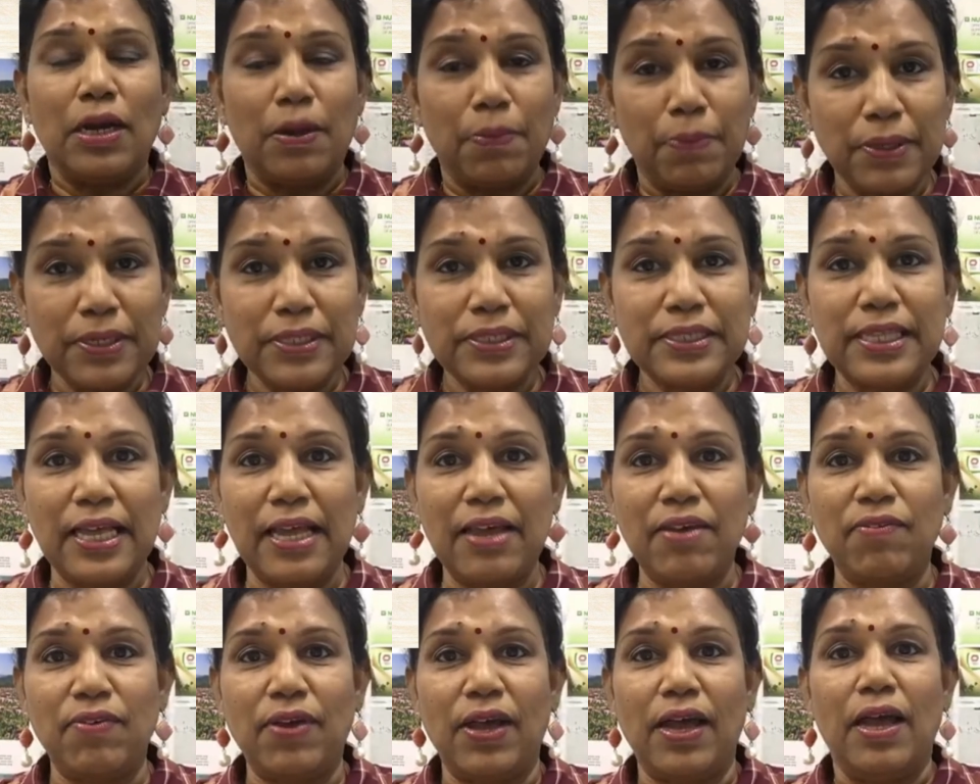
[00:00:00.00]
நமக்கு
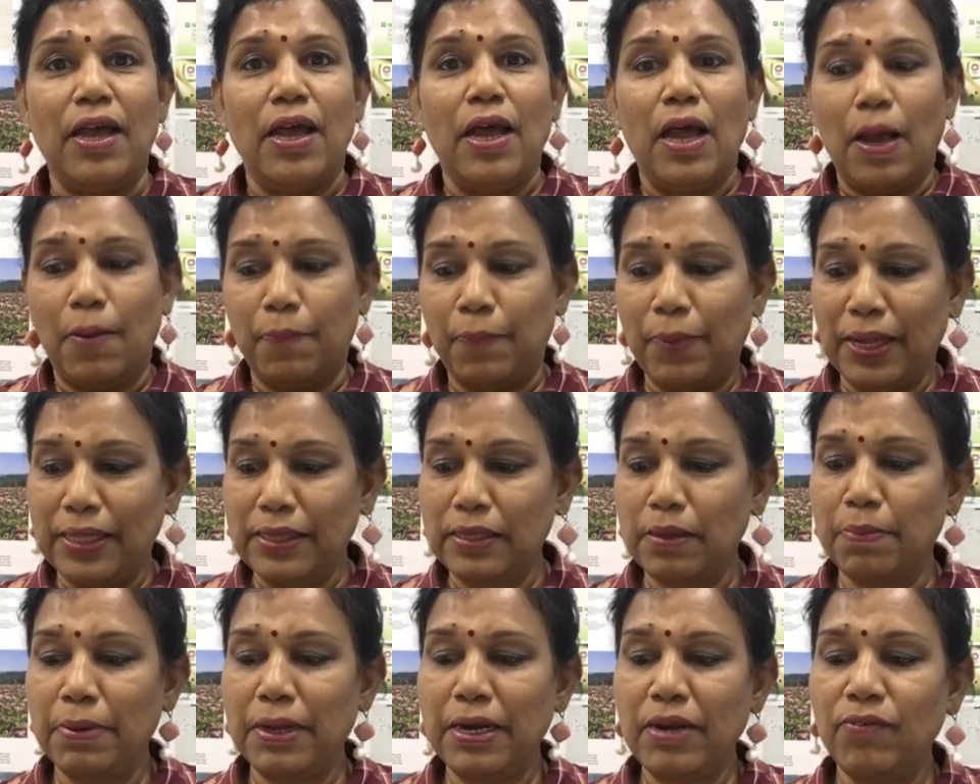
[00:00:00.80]
தேவை அப்போ
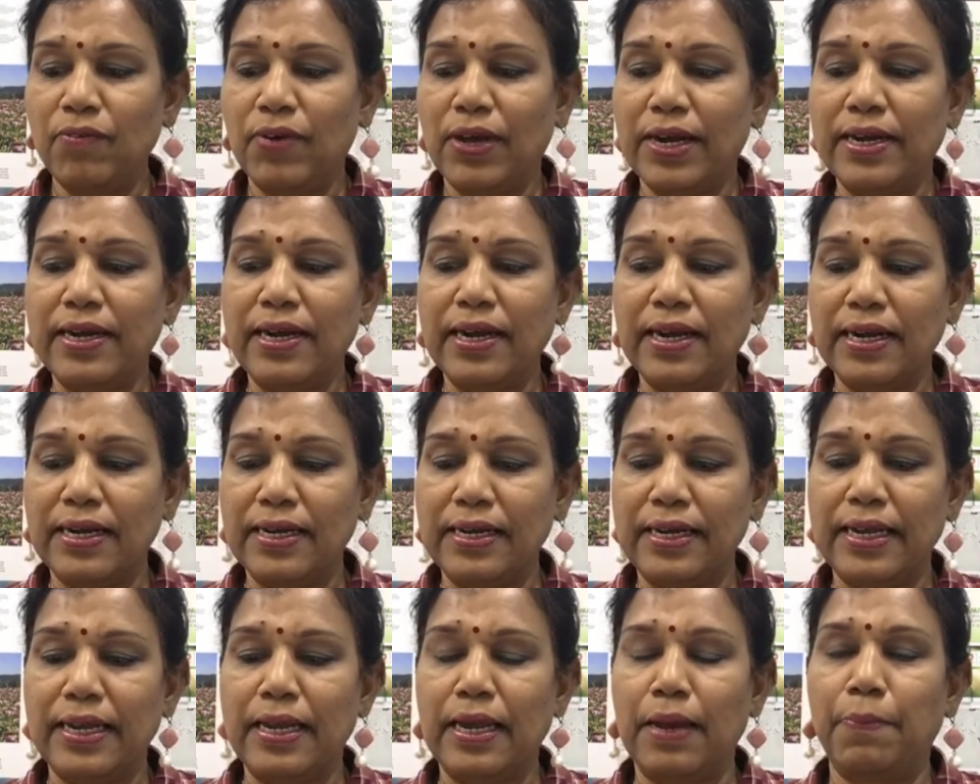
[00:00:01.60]
அந்த மாதிரி
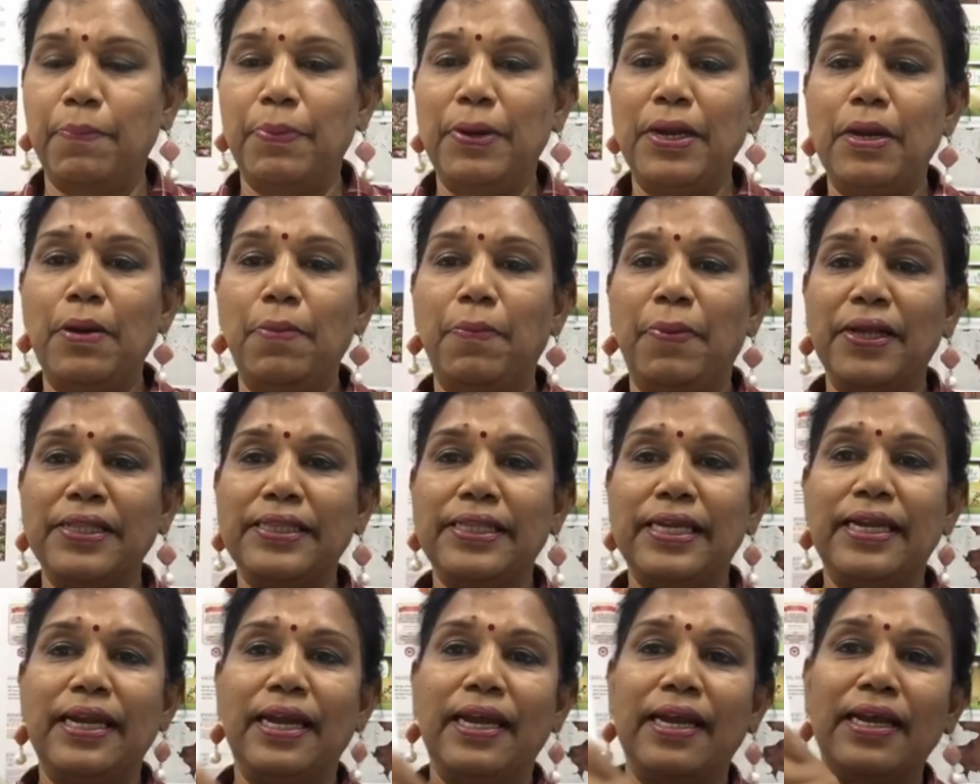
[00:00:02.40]
வர்ணங்கள் நீங்கள் அப்படின்னு
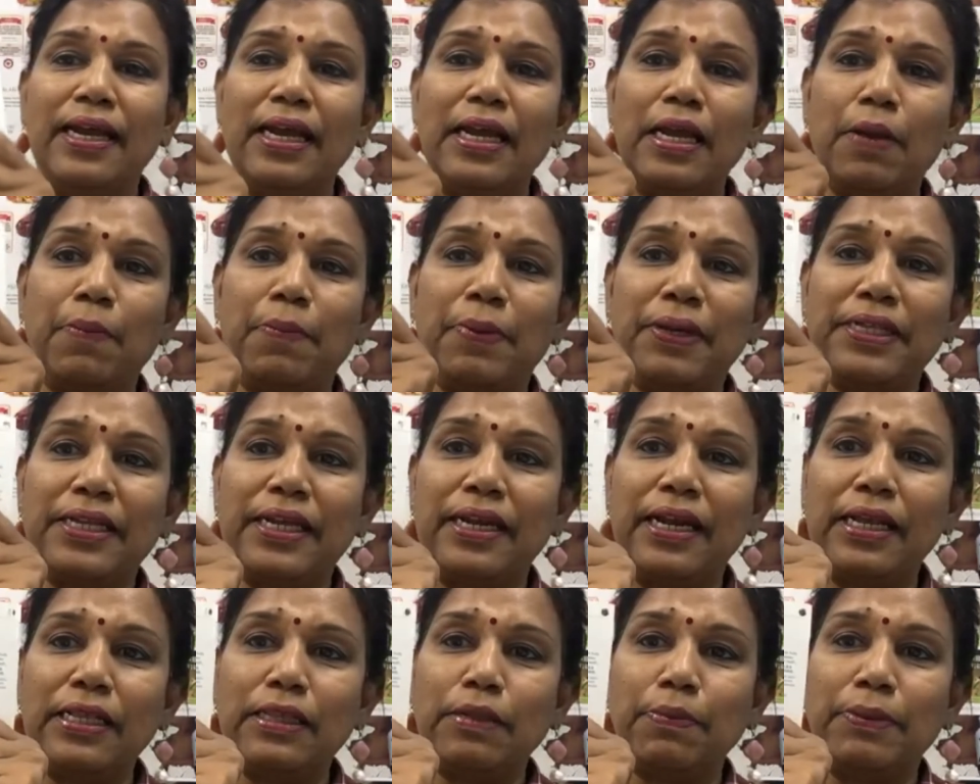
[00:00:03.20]
பார்த்தீங்கனாக்கா இங்கே
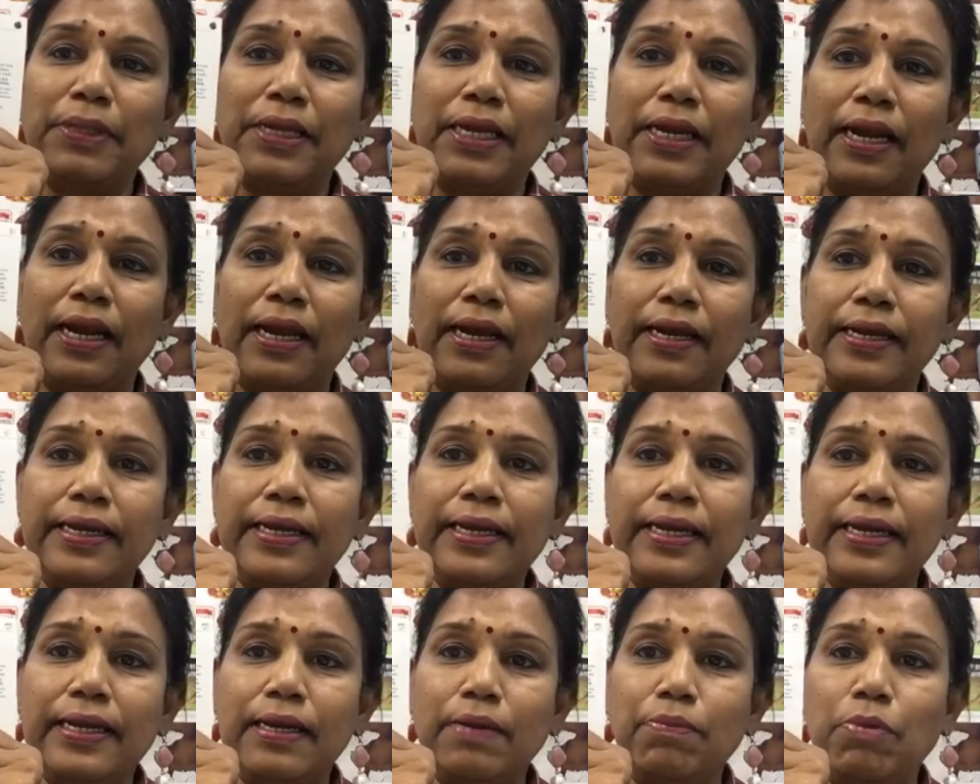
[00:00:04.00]
பார்த்தீங்கன்னா இந்த பார்த்தீங்களா
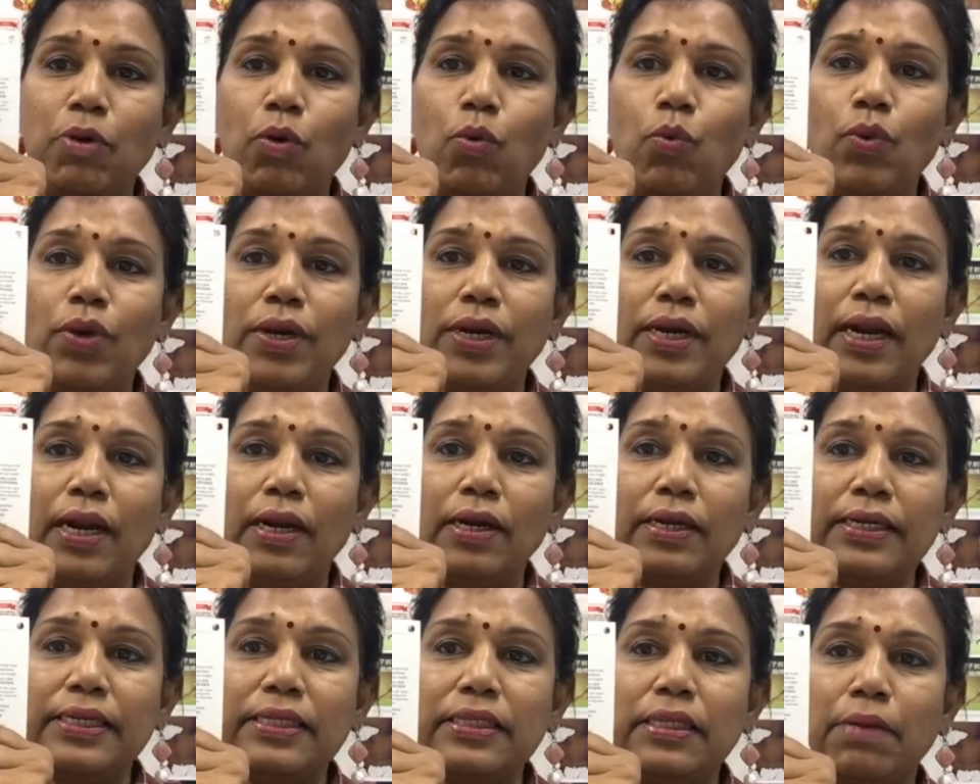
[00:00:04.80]
இன்னைக்கு நம்ம ஒவ்வொரு
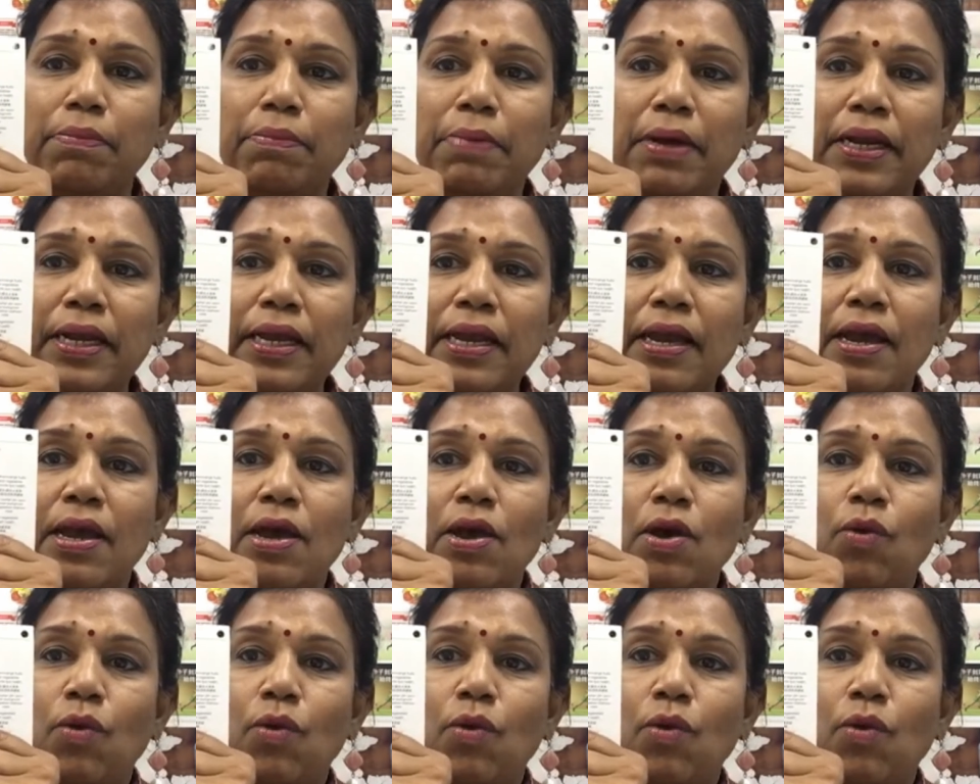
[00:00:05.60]
நாளும் இந்த மாதிரி